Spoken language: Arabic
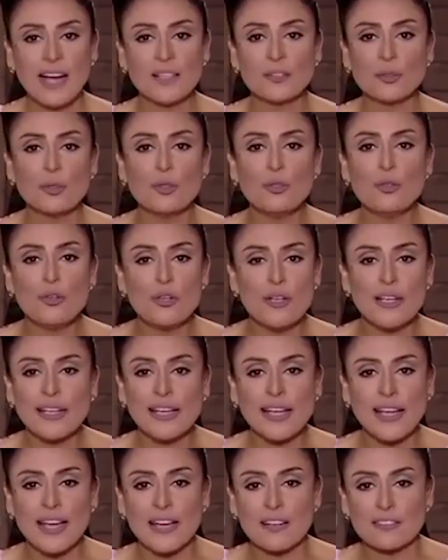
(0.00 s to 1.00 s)
هتقولوا له
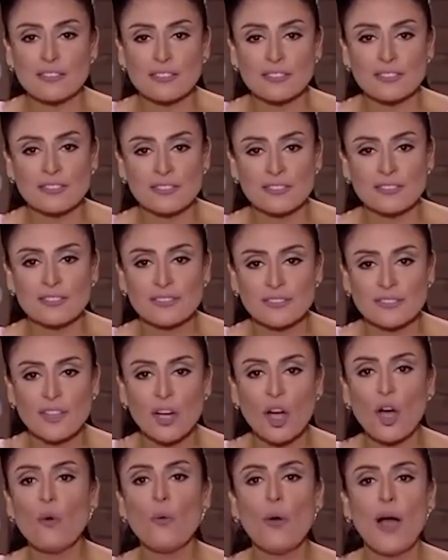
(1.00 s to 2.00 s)
ليه خاف
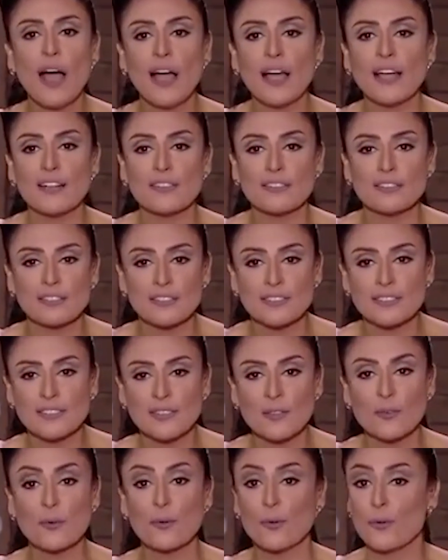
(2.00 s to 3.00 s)
هو عارف
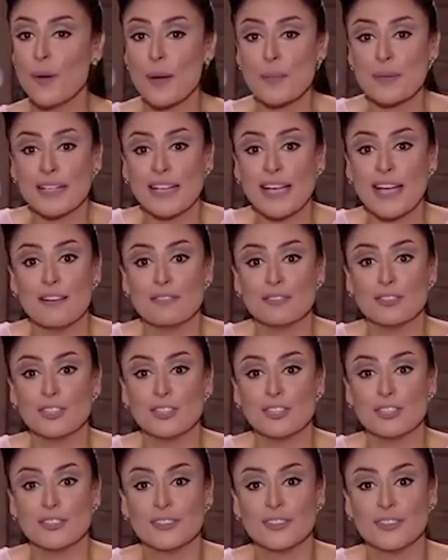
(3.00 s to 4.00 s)
وما
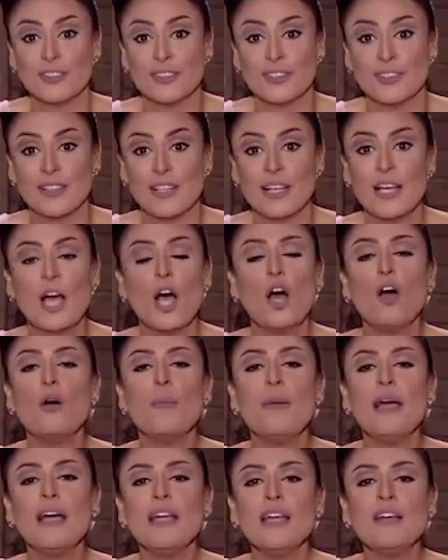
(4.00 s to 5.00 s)
بيخافش
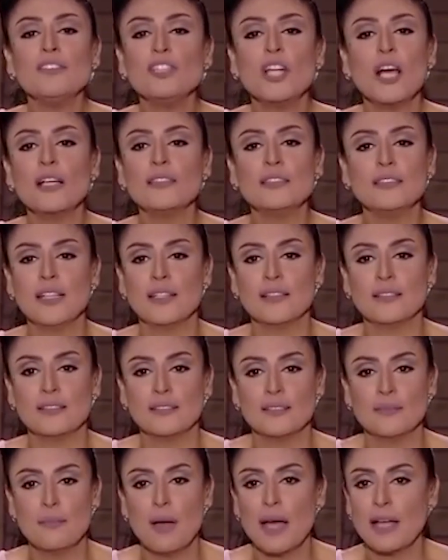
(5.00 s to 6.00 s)
هو ما يعرفش اصلا
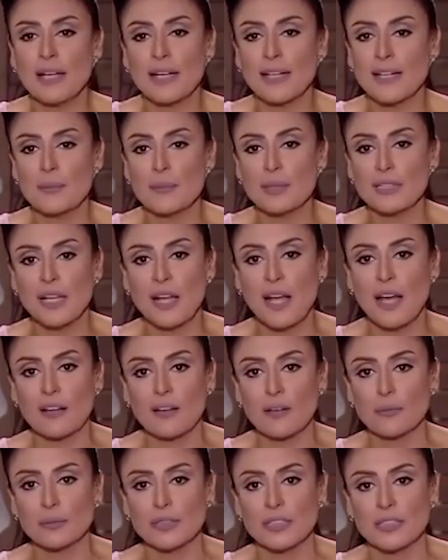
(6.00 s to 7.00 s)
معنى كلمه
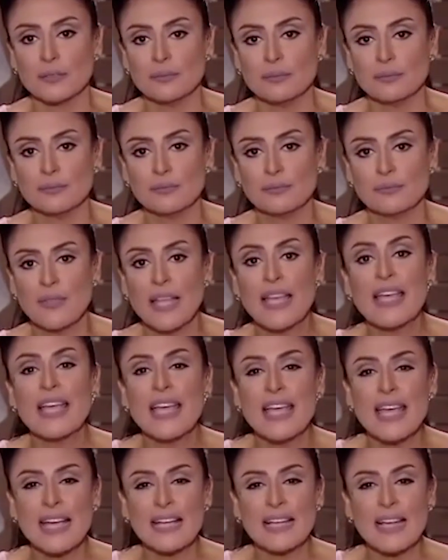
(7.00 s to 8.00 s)
الحرام دي
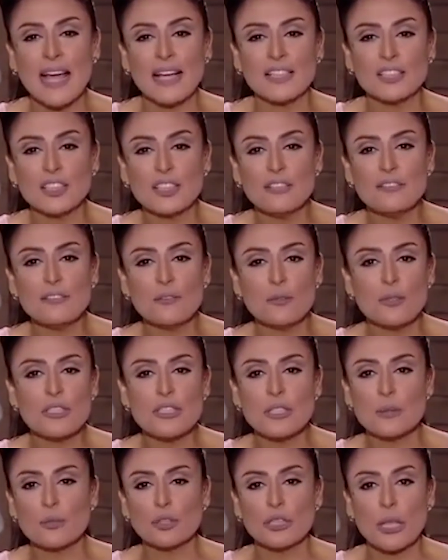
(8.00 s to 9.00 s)
احنا عايشين في
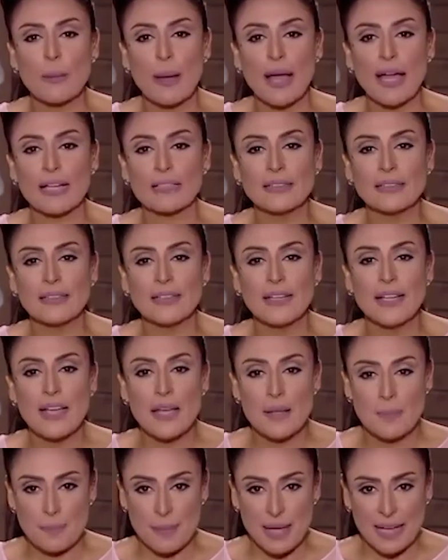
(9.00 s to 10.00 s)
وسط مجتمعات
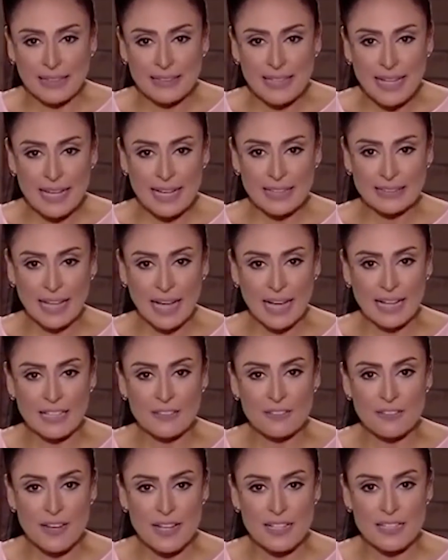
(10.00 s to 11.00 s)
محتاجه
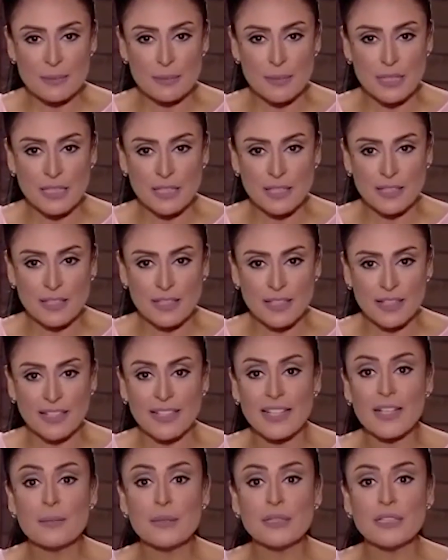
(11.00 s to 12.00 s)
تعريف رسمي
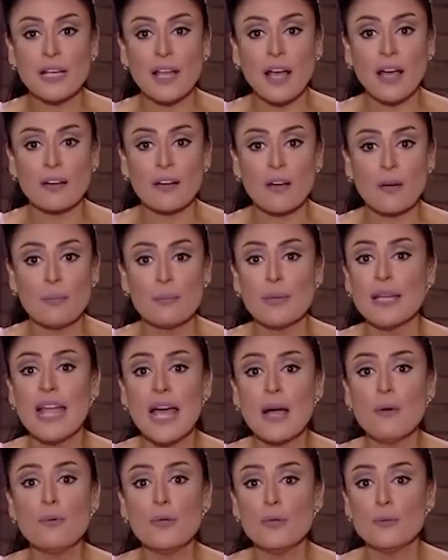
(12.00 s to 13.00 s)
لكلمه الحرام
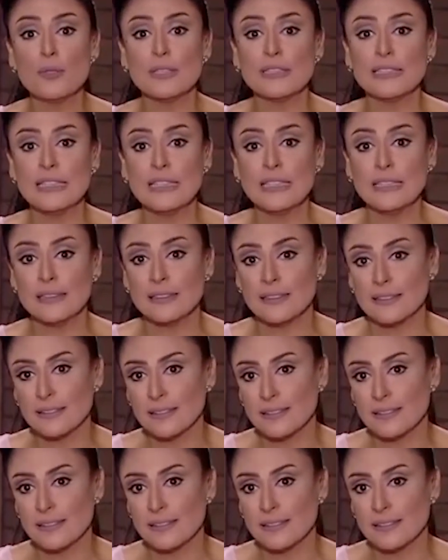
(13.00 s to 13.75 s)
من اول وجديد